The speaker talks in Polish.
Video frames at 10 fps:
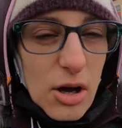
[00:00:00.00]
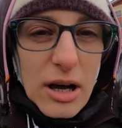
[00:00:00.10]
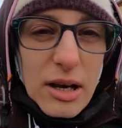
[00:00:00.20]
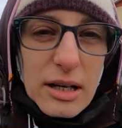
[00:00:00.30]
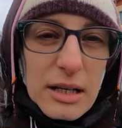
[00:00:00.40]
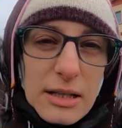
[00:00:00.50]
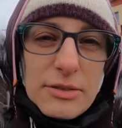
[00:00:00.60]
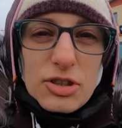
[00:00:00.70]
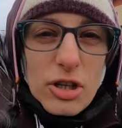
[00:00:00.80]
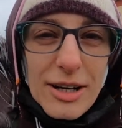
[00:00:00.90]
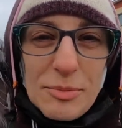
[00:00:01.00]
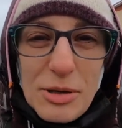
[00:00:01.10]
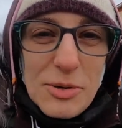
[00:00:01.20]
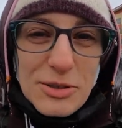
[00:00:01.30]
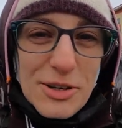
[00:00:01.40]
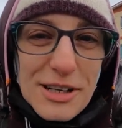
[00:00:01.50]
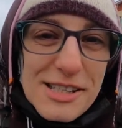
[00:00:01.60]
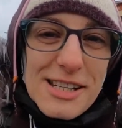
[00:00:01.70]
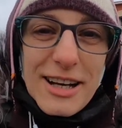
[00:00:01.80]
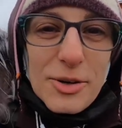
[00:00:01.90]
no ale wczoraj było
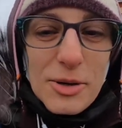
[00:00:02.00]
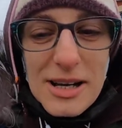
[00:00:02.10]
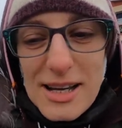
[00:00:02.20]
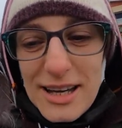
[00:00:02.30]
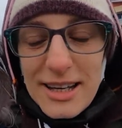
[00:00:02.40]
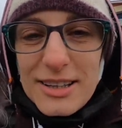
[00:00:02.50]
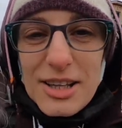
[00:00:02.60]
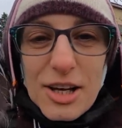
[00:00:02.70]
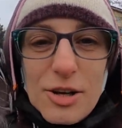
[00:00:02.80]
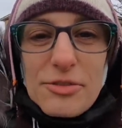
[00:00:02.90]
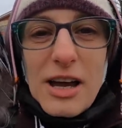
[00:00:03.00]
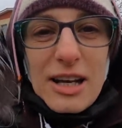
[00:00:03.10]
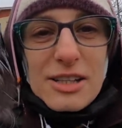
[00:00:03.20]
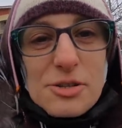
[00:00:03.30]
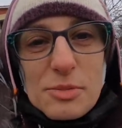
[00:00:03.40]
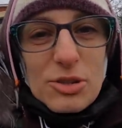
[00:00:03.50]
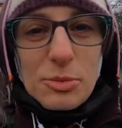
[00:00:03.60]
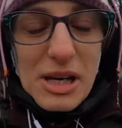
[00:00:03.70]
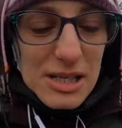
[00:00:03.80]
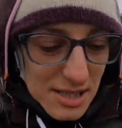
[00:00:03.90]
trochę śniegu i tylko wjechaliśmy
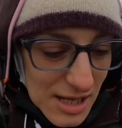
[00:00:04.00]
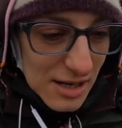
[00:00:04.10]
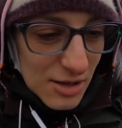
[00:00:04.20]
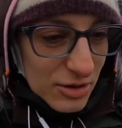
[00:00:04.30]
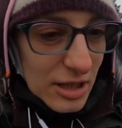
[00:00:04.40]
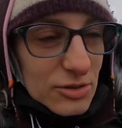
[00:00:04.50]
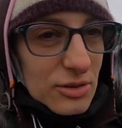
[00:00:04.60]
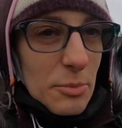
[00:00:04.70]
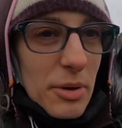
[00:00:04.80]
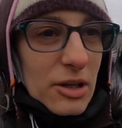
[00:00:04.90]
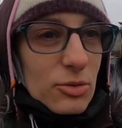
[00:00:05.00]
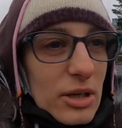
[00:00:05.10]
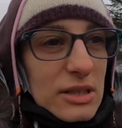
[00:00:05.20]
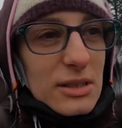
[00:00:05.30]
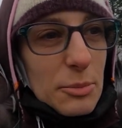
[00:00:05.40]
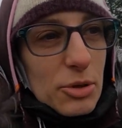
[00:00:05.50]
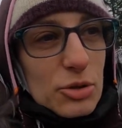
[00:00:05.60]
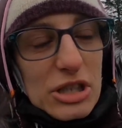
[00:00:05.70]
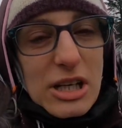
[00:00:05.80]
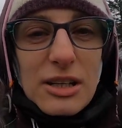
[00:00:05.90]
do miasta, od razu temperatura jest na
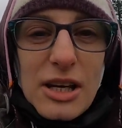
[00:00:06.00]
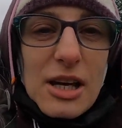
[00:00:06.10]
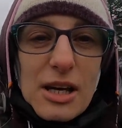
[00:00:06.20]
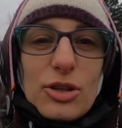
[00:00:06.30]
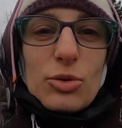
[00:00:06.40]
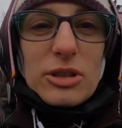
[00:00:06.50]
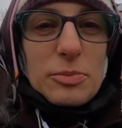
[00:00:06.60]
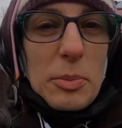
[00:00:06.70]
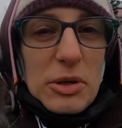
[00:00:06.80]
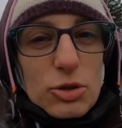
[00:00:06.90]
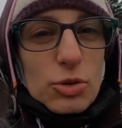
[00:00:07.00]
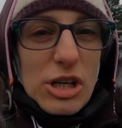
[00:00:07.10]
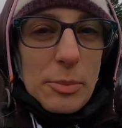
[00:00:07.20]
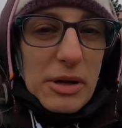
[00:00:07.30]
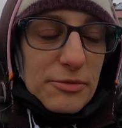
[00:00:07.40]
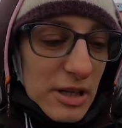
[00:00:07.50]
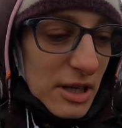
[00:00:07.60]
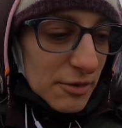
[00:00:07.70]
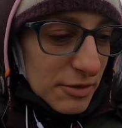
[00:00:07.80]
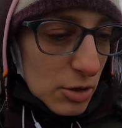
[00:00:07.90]
plusie, tu jest po prostu cieplej w
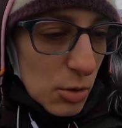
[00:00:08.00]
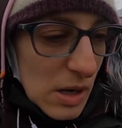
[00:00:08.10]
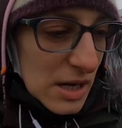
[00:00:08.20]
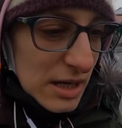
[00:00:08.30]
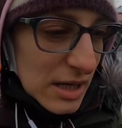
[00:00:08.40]
Reykjaviku,